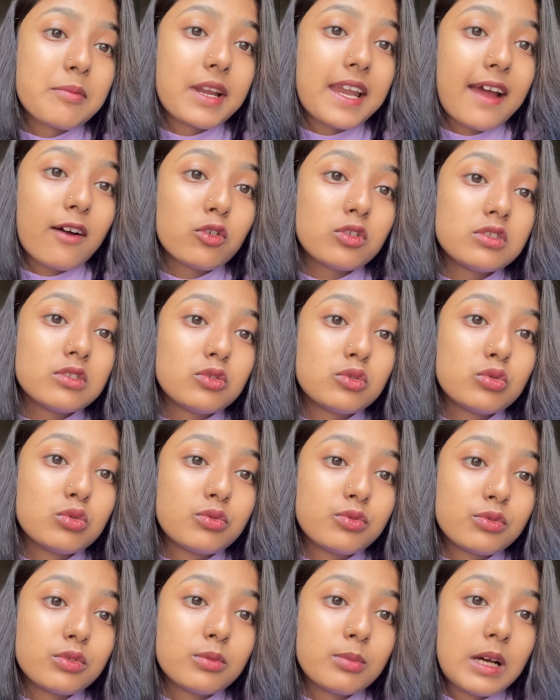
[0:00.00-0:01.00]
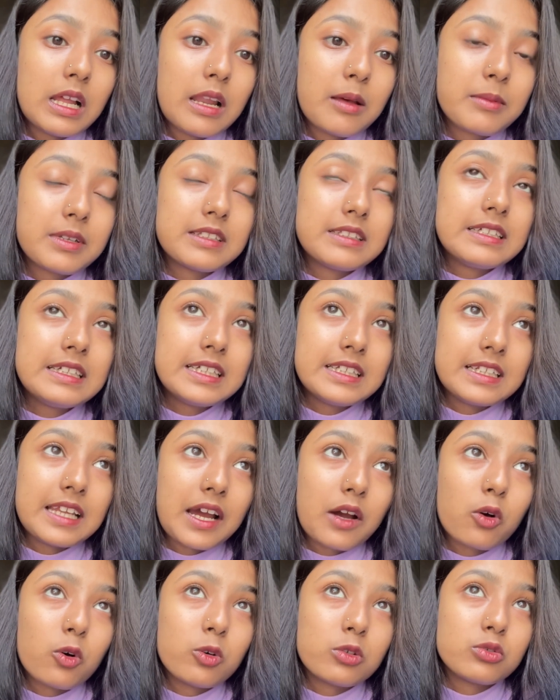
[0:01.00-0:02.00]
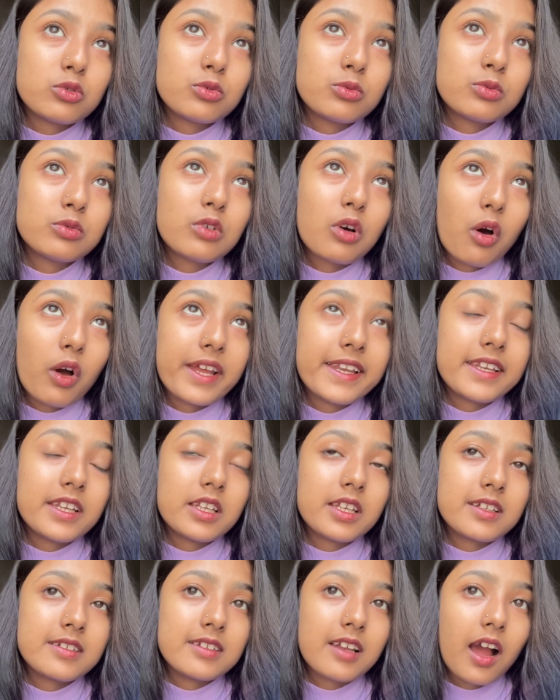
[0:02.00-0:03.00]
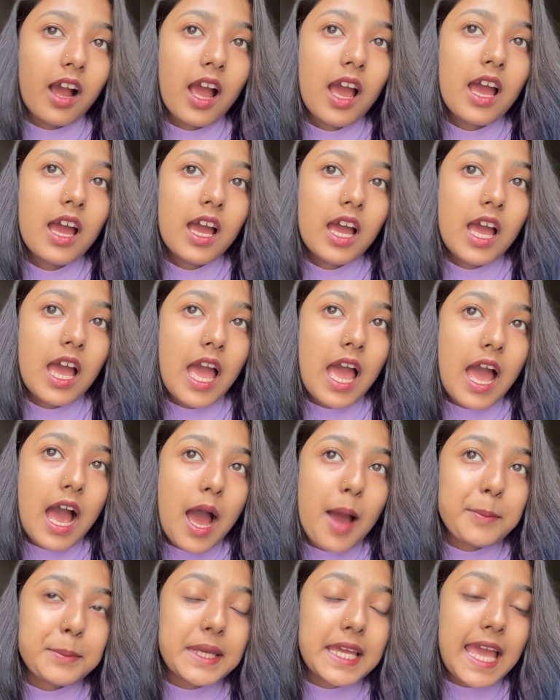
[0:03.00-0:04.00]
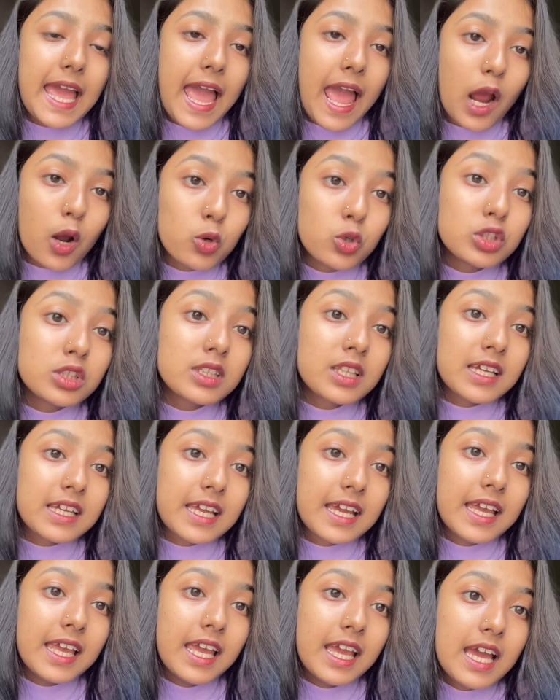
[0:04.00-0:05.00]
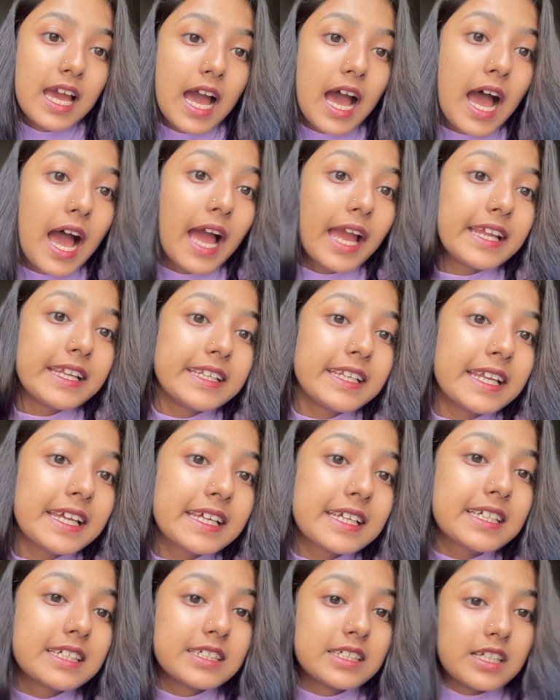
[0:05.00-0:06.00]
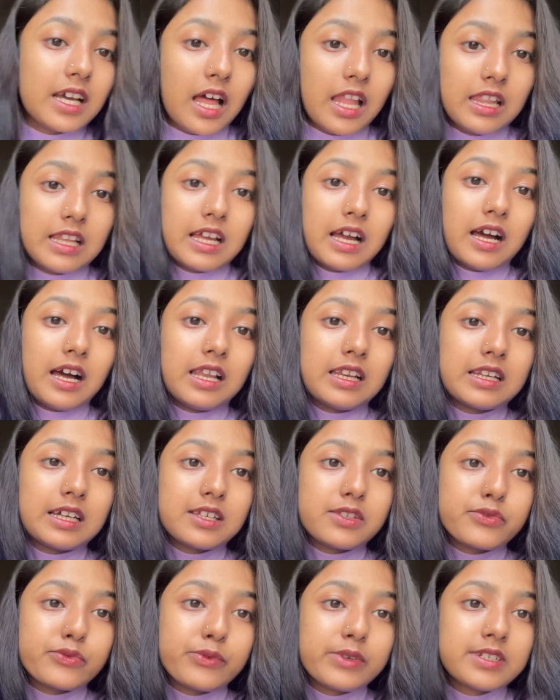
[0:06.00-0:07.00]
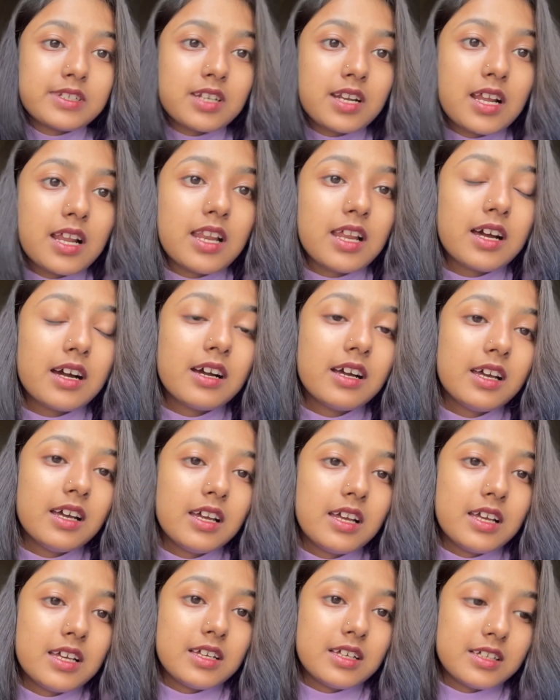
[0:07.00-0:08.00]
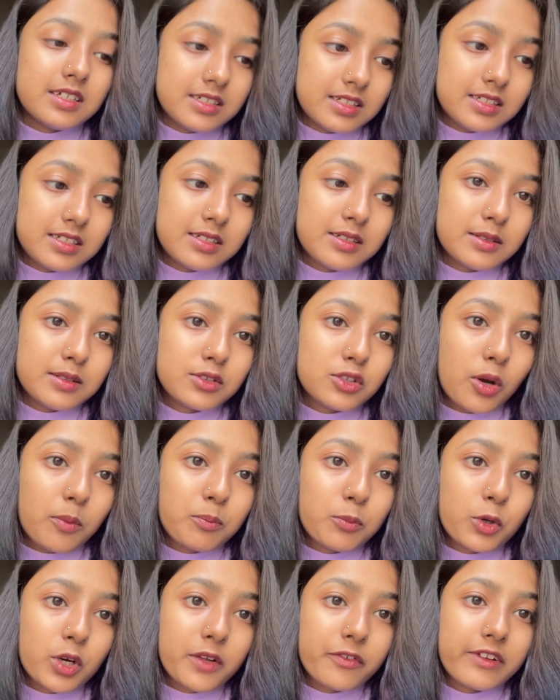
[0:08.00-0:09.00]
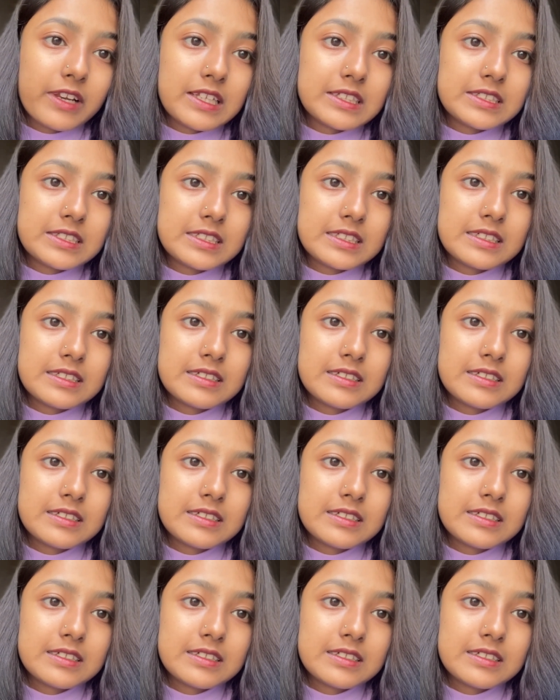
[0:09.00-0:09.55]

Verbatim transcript: মানে এখন দুপুরবেলা মানে দিন এখন দুপুরও হয়নি ঠিকঠাক আমি এখন থেকেই হাইনেক হালকা হালকা সোয়েটারওয়ালা টপ পরে ফেলেছি